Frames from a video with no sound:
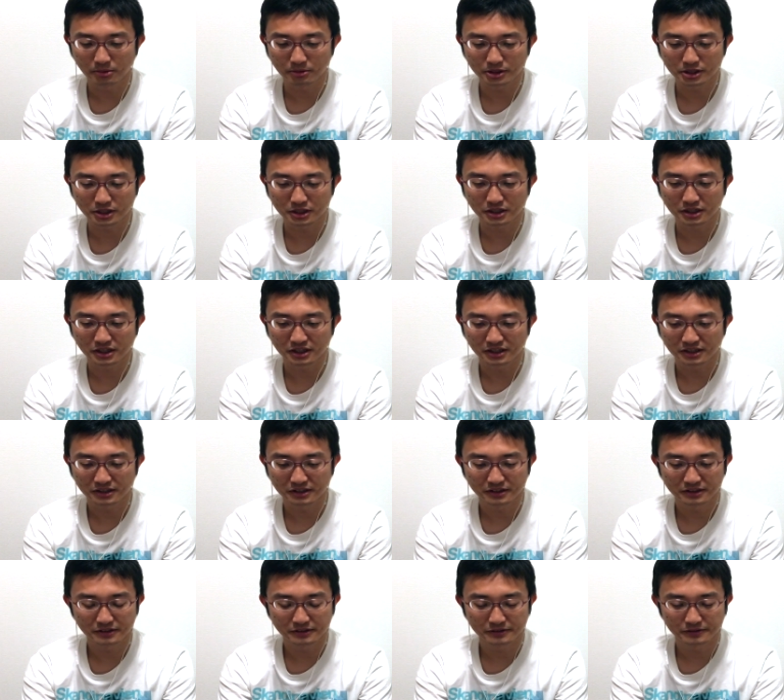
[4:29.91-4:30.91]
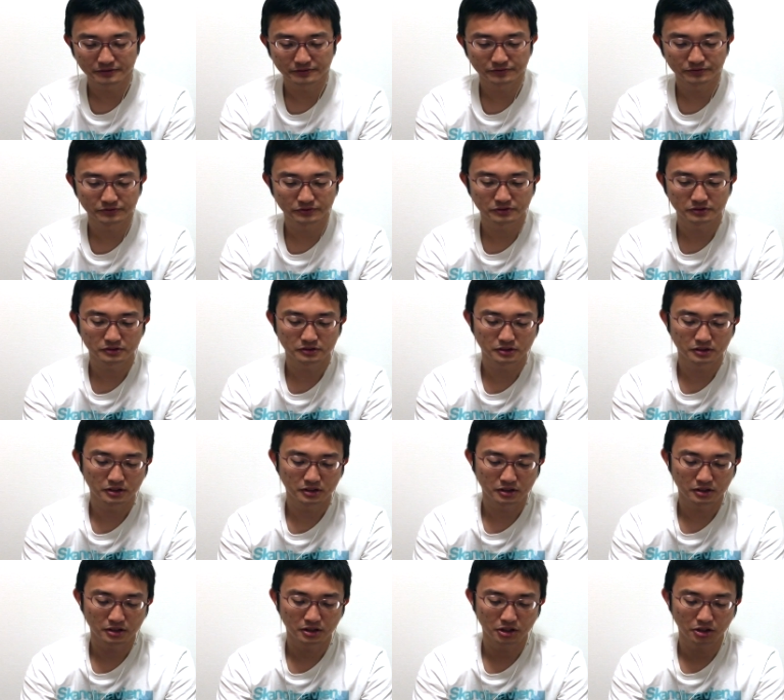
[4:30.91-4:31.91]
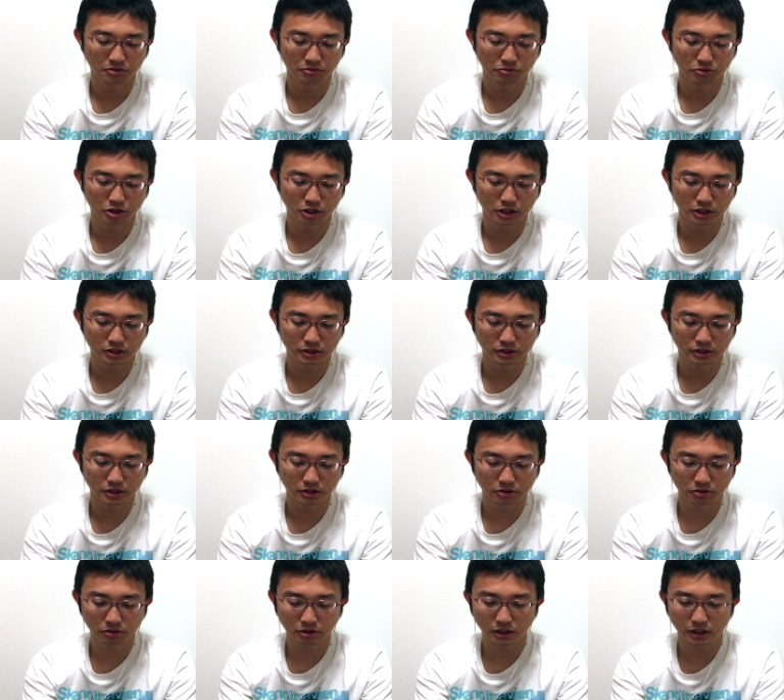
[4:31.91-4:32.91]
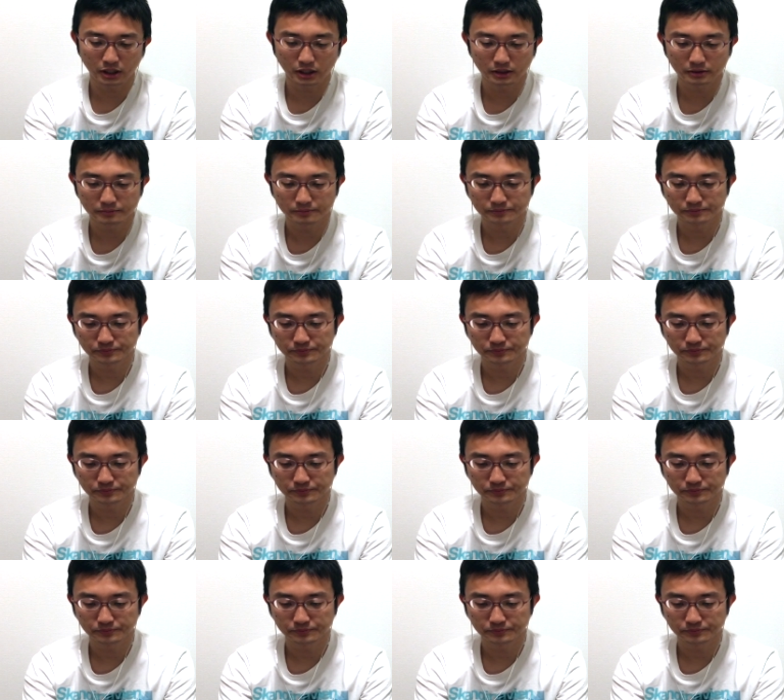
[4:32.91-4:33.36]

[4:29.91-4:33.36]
まいましたね。銀は上がっていくか。